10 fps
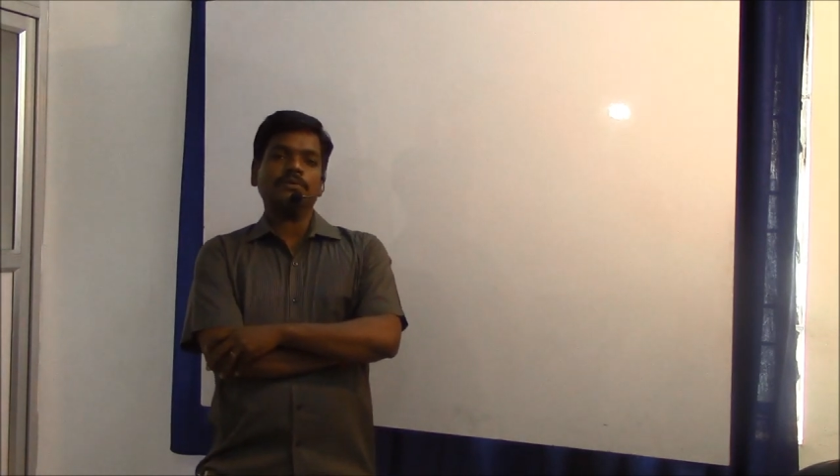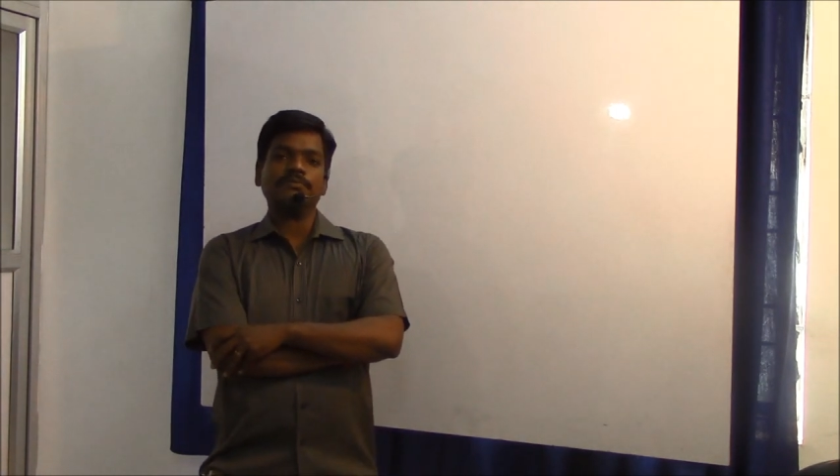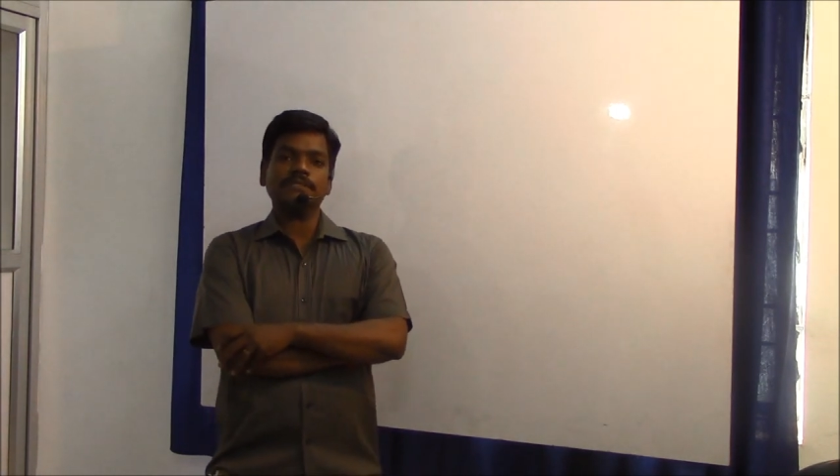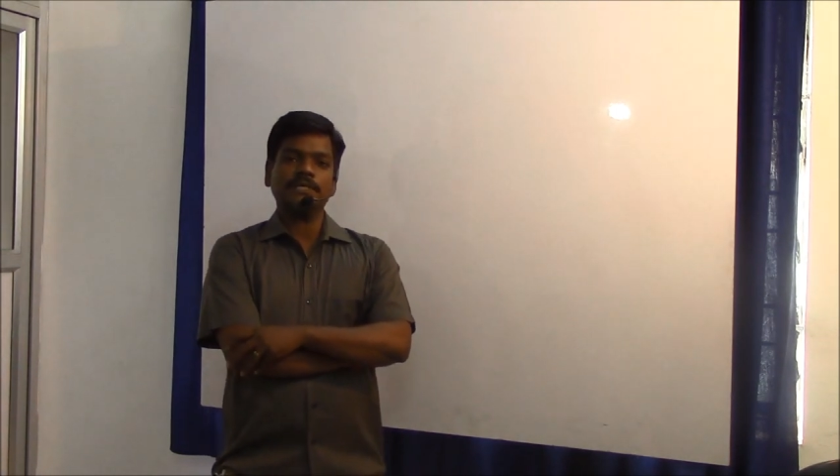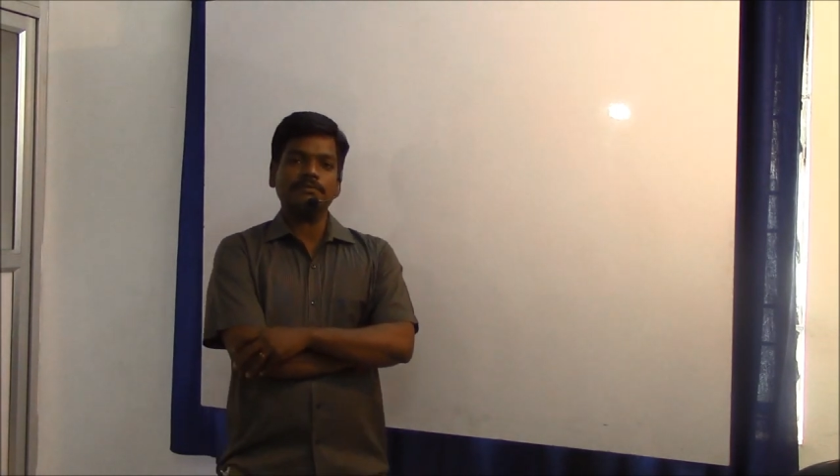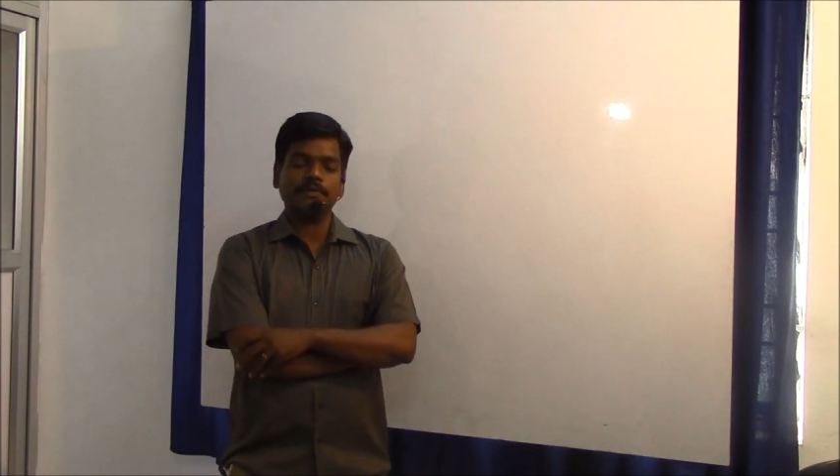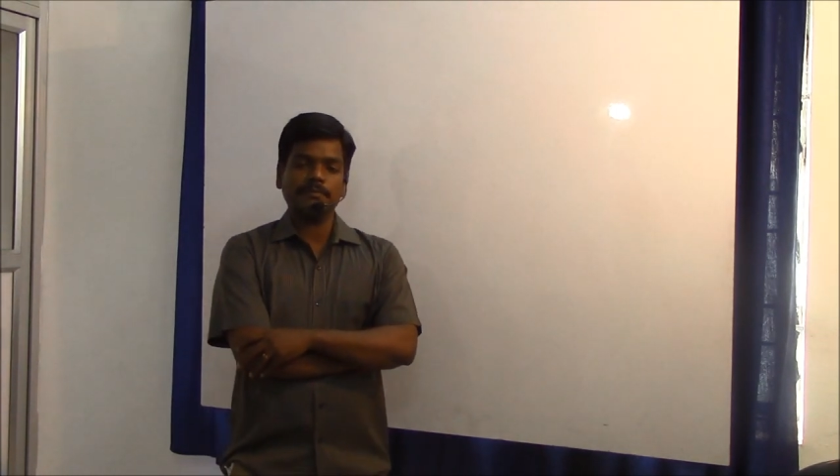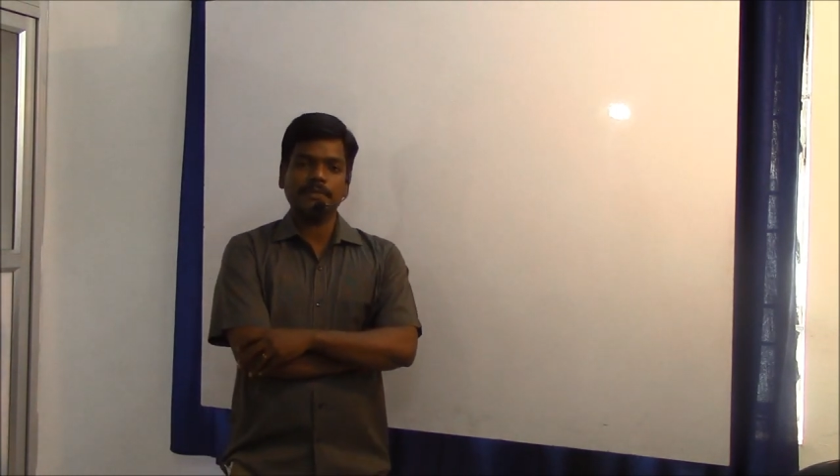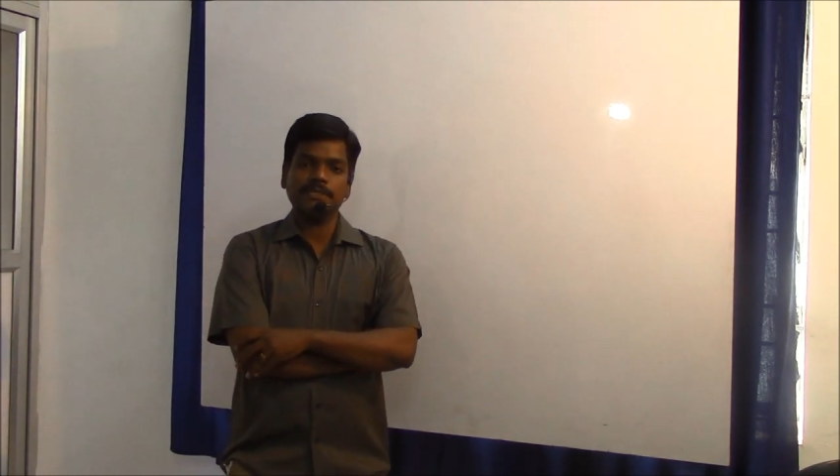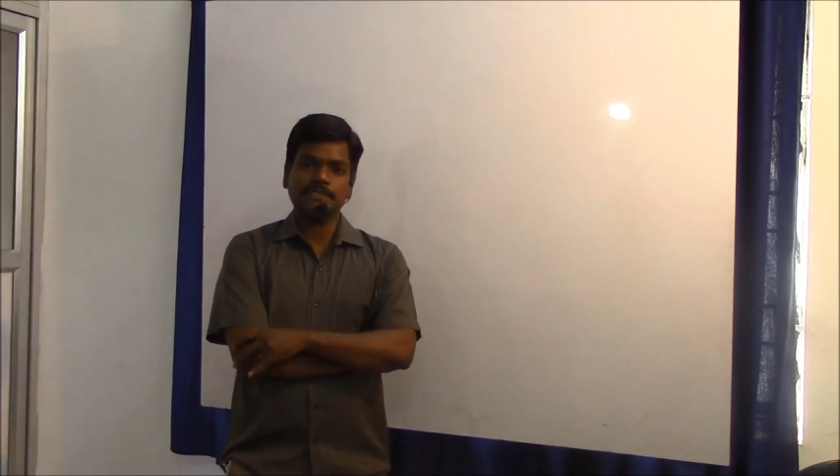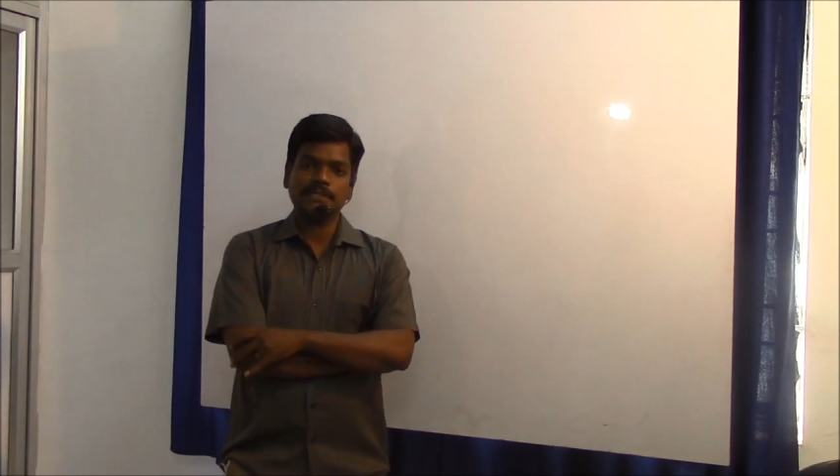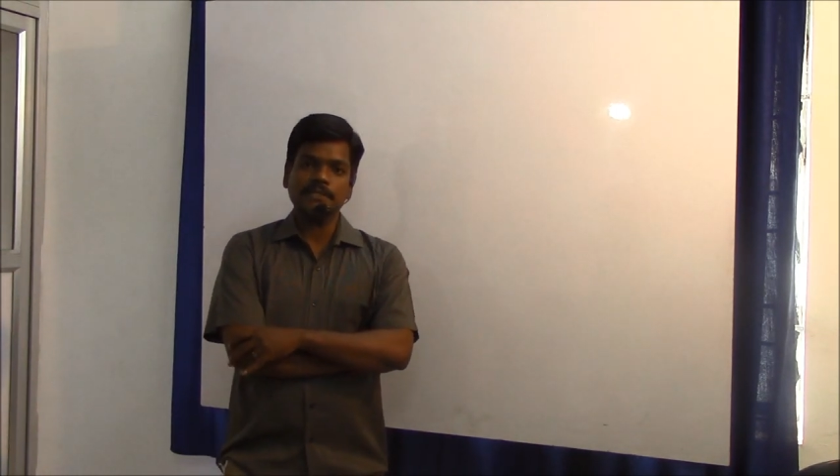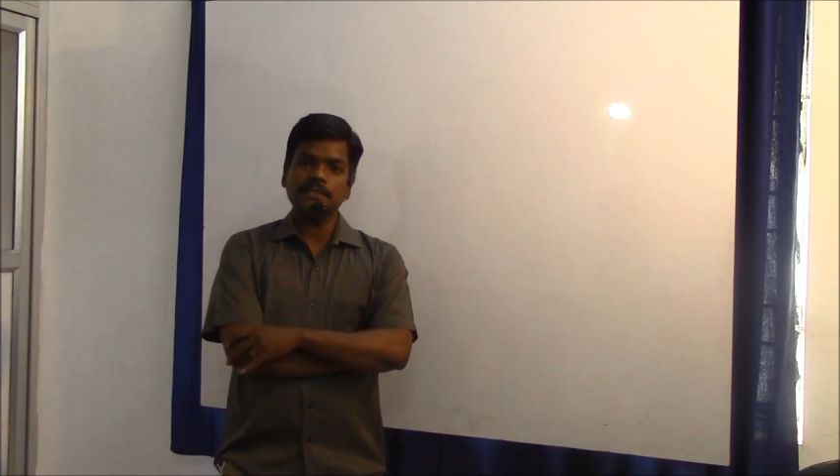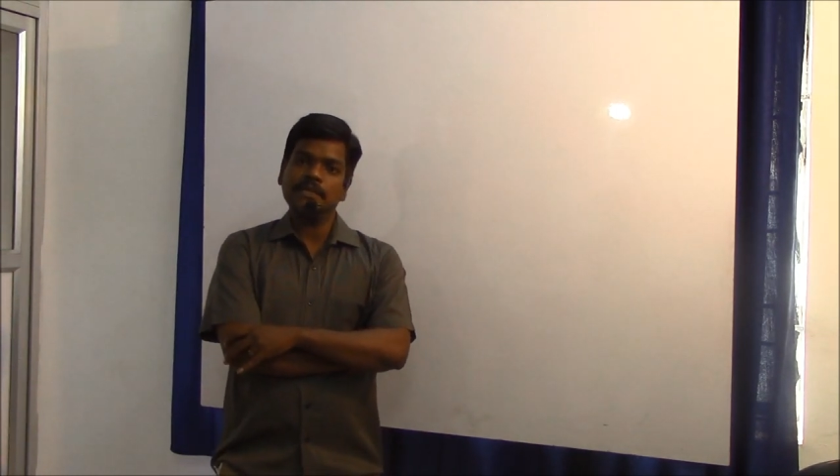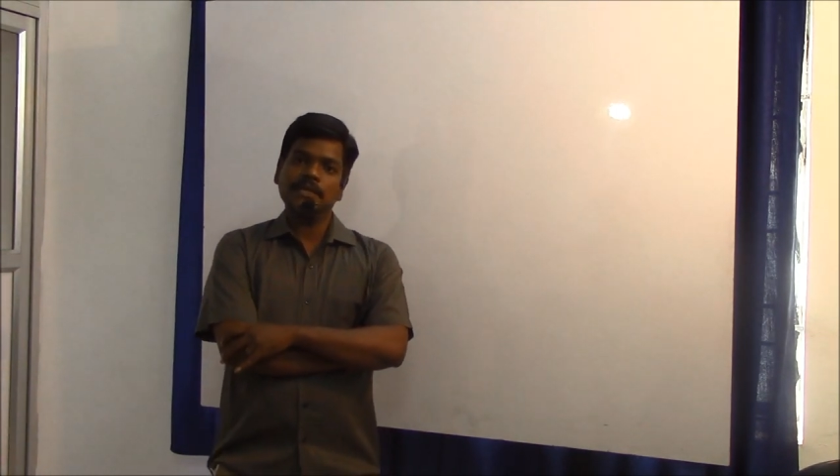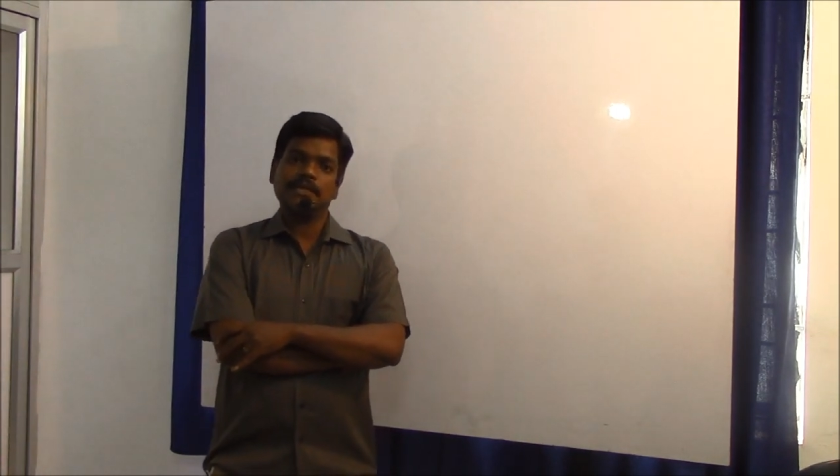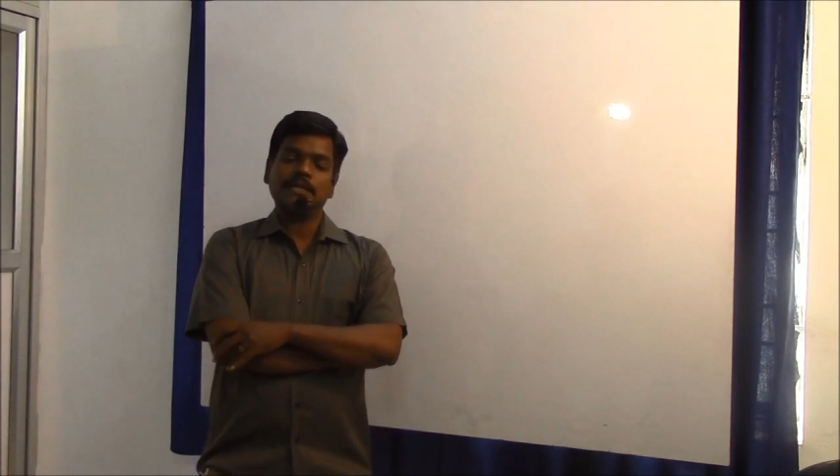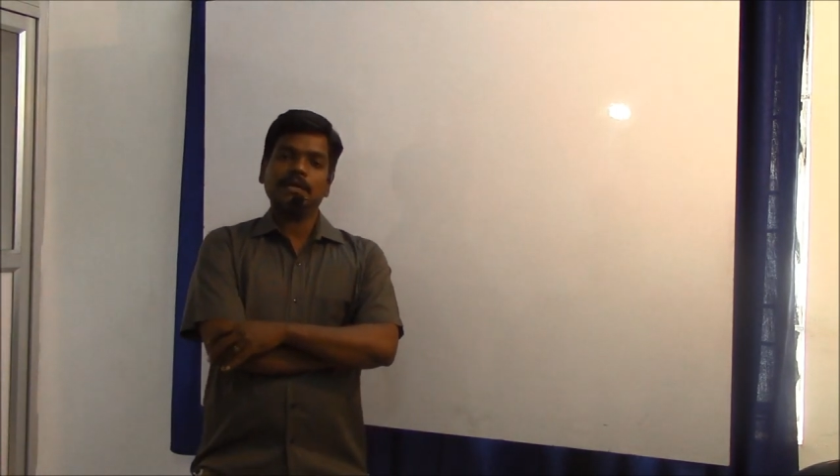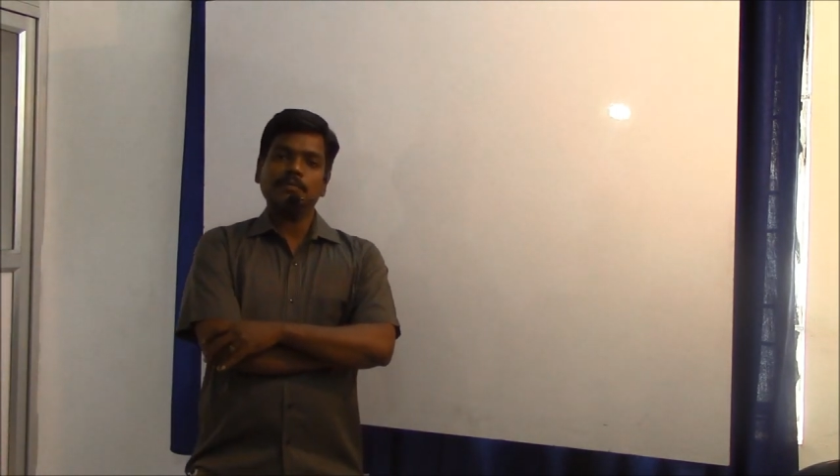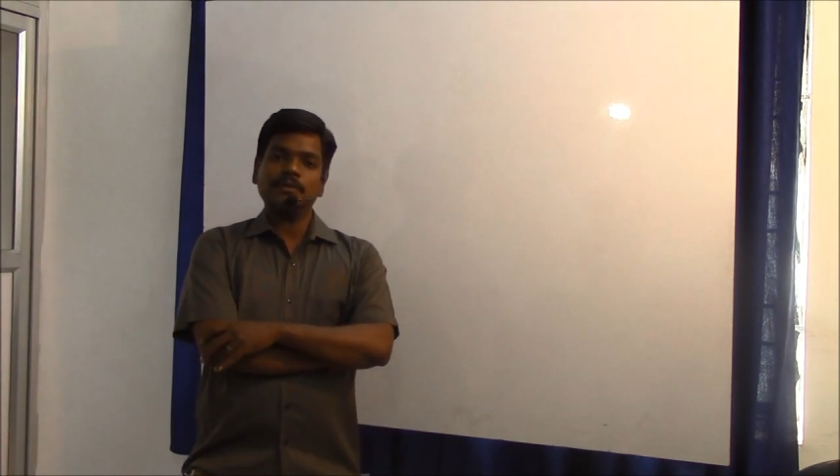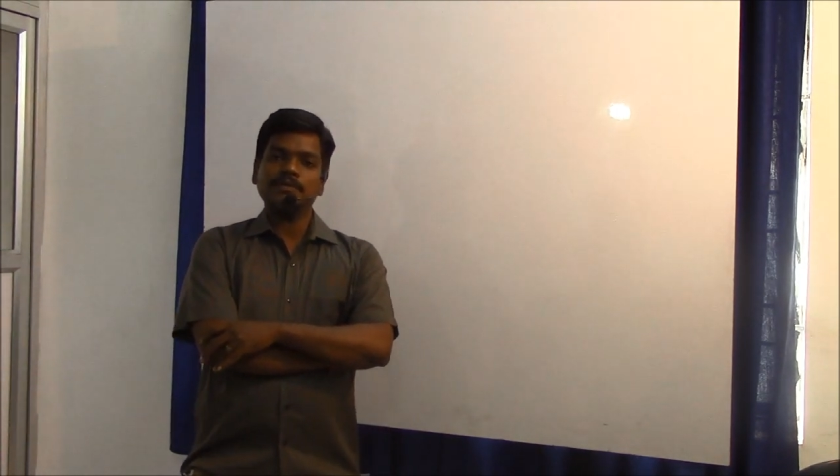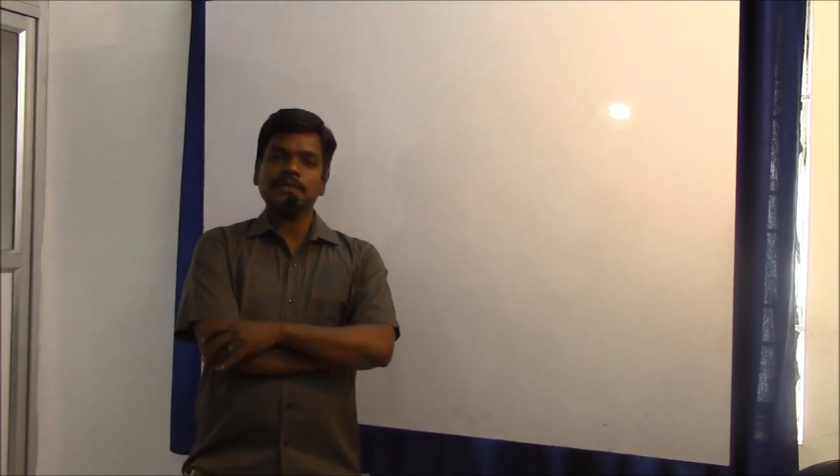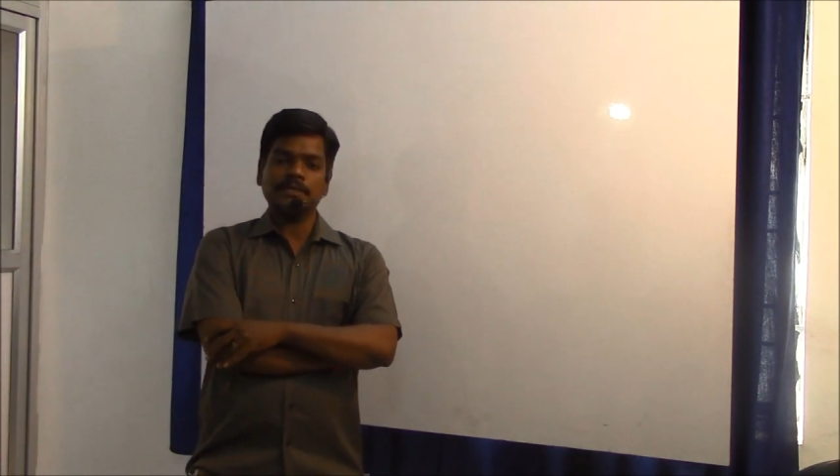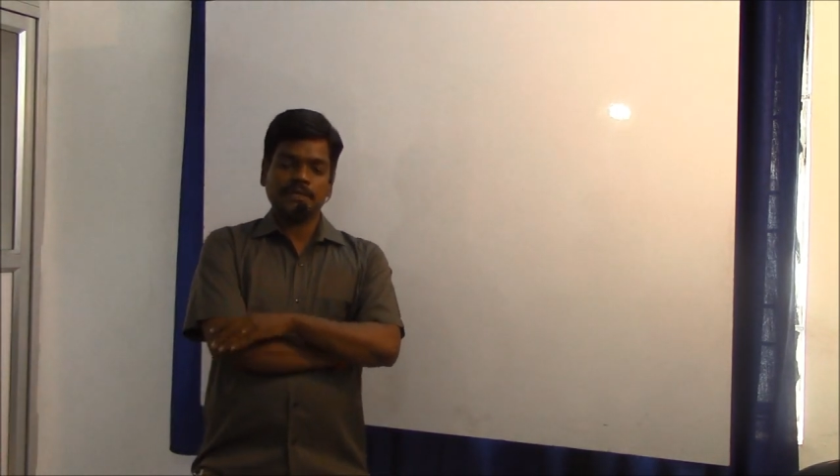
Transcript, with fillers: ஒரு ஃபிசிக்கல் பேராமீட்டர்ஸ் வந்து நாம் வந்து